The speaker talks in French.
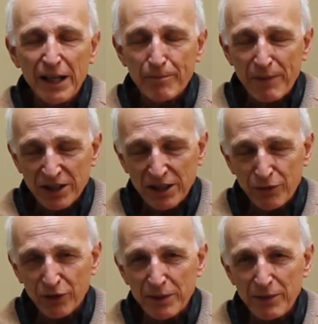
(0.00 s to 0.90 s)
parce qu'ils
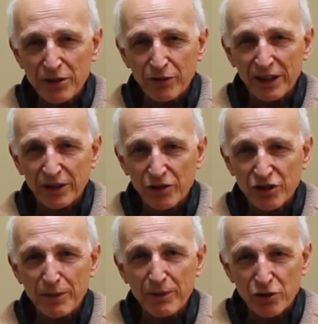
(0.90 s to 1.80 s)
font des missions à
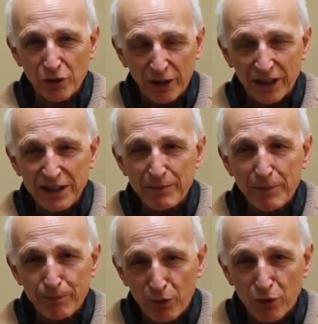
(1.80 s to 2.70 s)
l'étranger, mais je leur ai dit, mais
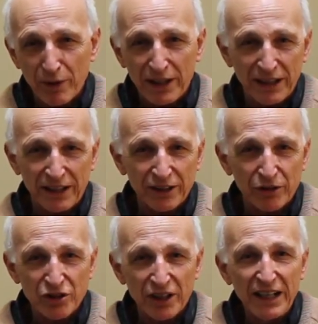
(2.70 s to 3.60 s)
pourquoi aller à
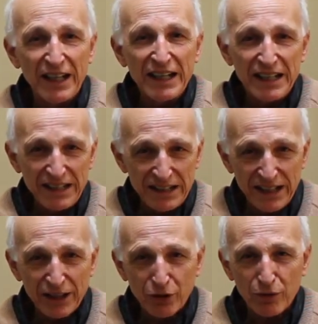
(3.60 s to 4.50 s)
l'étranger Il y
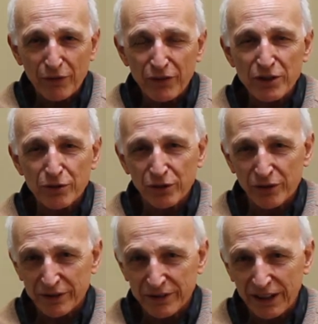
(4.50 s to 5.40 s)
a de quoi faire sur
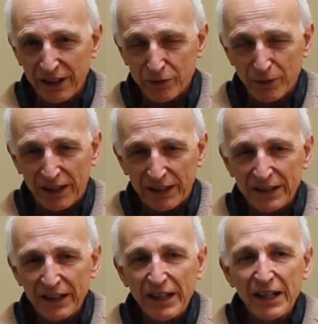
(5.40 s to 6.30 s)
notre territoire.
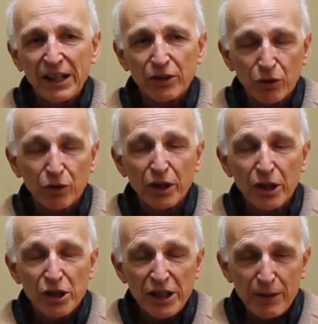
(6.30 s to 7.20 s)
Donc,
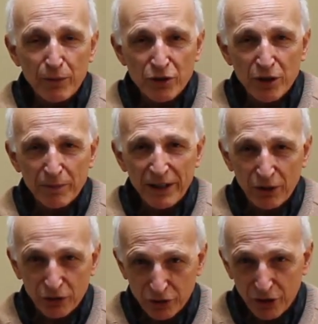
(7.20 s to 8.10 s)
il me semblait
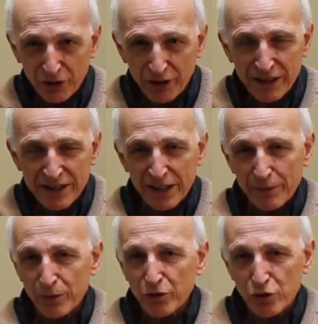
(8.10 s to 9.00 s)
qu'en tant que
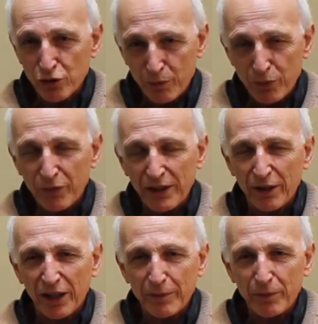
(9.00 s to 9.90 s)
kinésithérapeute, je pouvais
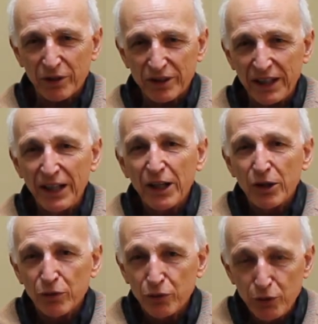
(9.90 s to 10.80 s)
leur apporter,
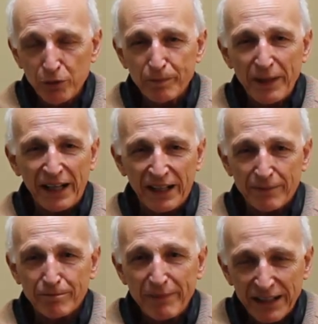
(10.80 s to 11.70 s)
d'une part,
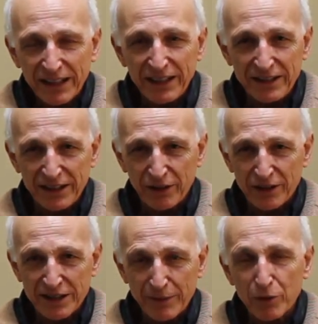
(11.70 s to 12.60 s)
ma qualité de
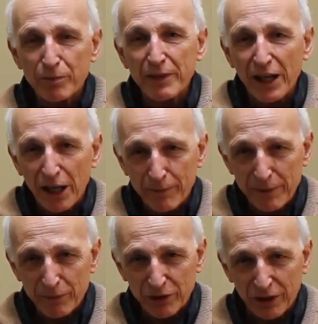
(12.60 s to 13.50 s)
kinésithérapeute, mais en
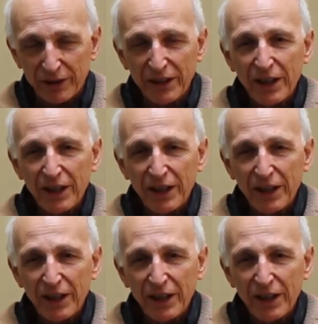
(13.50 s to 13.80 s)
même temps,